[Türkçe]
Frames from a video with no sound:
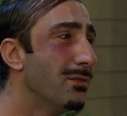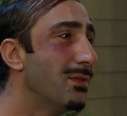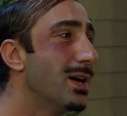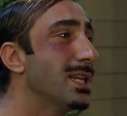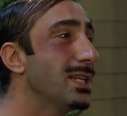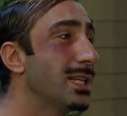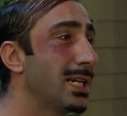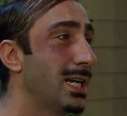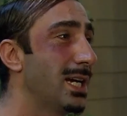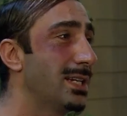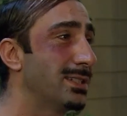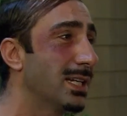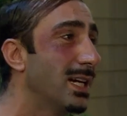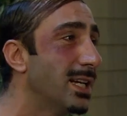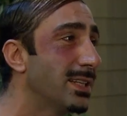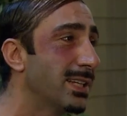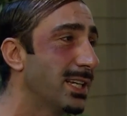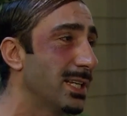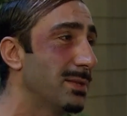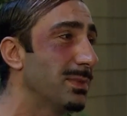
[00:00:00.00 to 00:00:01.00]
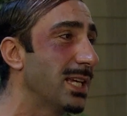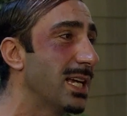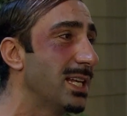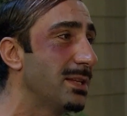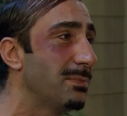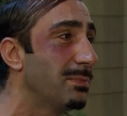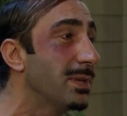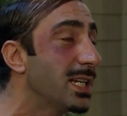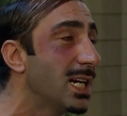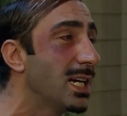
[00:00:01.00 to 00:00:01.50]
Vallahi Asalet Hanım
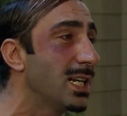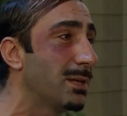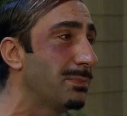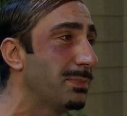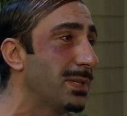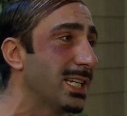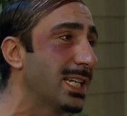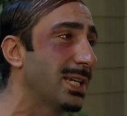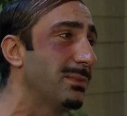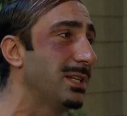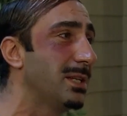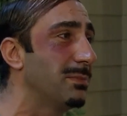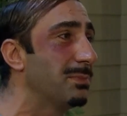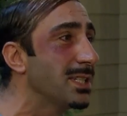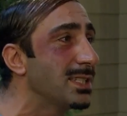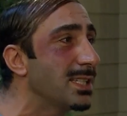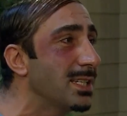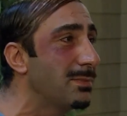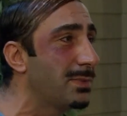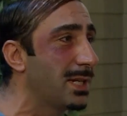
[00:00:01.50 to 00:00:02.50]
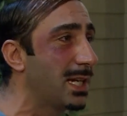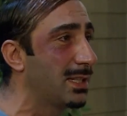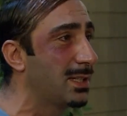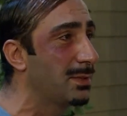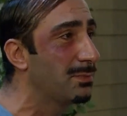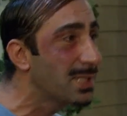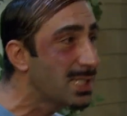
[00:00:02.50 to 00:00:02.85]
geldi, bir aylık birikimini bizde bıraktı.